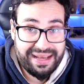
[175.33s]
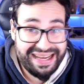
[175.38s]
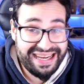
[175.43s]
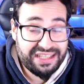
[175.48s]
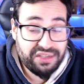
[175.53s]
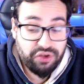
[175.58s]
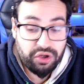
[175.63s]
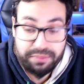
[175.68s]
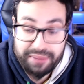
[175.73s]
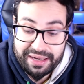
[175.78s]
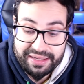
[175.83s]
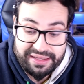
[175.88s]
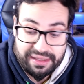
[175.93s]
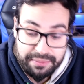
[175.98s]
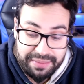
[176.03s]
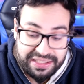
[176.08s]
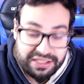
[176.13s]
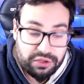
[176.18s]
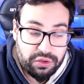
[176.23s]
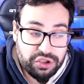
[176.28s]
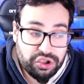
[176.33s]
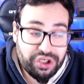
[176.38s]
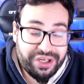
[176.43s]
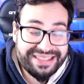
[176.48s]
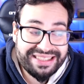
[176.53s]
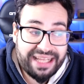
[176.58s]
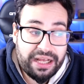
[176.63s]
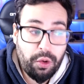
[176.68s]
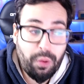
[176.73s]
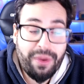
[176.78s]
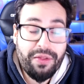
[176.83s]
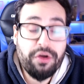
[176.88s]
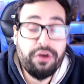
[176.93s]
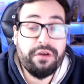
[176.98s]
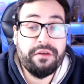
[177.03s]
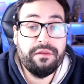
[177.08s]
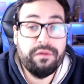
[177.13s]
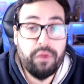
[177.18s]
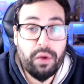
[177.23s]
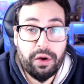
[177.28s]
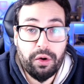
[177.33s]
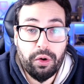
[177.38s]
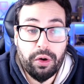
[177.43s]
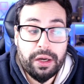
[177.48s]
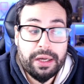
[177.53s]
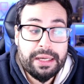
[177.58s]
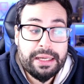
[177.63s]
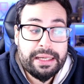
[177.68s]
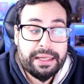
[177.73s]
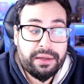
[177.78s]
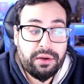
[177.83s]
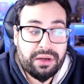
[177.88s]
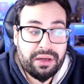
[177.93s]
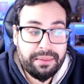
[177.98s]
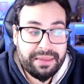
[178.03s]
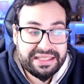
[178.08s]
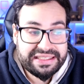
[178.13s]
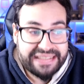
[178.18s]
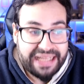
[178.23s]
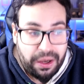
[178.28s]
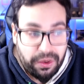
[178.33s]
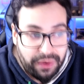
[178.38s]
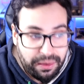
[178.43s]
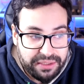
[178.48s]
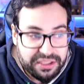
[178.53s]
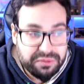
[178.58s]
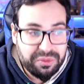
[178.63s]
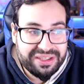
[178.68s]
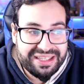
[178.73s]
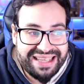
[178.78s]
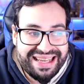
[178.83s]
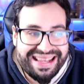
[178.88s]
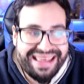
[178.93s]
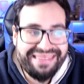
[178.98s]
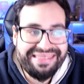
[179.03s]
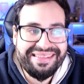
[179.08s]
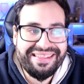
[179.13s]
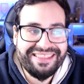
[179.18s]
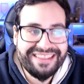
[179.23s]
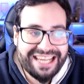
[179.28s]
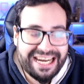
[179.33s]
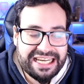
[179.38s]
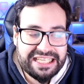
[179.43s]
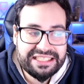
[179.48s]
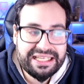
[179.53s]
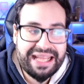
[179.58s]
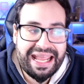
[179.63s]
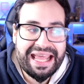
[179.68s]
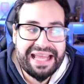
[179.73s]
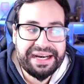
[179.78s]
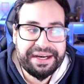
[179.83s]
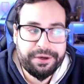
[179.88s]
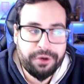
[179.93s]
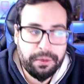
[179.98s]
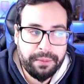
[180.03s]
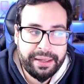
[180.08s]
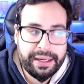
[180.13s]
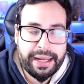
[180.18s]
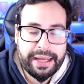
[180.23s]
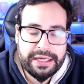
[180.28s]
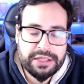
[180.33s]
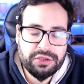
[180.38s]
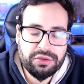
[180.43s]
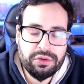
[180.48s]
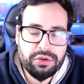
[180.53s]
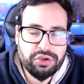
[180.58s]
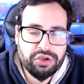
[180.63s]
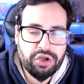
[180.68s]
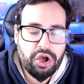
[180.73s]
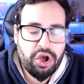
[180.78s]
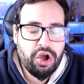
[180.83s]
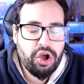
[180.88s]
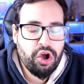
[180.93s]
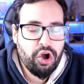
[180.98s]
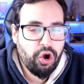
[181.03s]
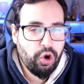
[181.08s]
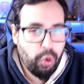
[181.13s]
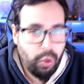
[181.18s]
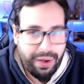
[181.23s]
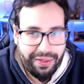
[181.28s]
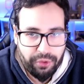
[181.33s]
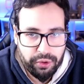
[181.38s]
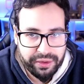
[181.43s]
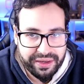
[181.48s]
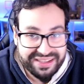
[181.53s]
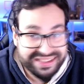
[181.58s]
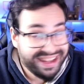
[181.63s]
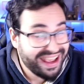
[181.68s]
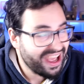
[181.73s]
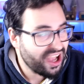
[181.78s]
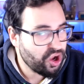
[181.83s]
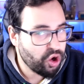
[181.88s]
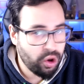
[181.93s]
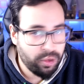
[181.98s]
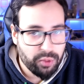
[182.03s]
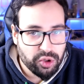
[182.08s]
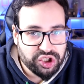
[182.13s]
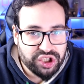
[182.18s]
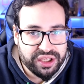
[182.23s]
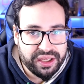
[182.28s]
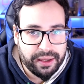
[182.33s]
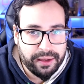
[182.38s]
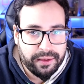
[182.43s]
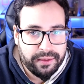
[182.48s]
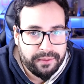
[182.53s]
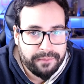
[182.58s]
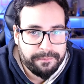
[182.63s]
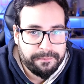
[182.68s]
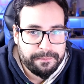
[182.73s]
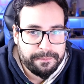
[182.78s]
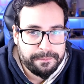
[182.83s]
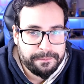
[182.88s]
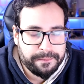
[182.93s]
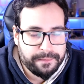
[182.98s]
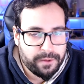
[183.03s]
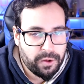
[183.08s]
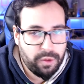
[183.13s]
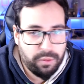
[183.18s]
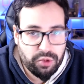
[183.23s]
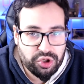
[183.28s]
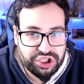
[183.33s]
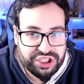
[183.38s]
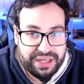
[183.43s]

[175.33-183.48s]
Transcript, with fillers: Es normal. Y el Barça con eso está jugado con fuego. Creo que el Barça ahora mismo tiene que centrarse en renovar a estos jugadores. Como sea. Como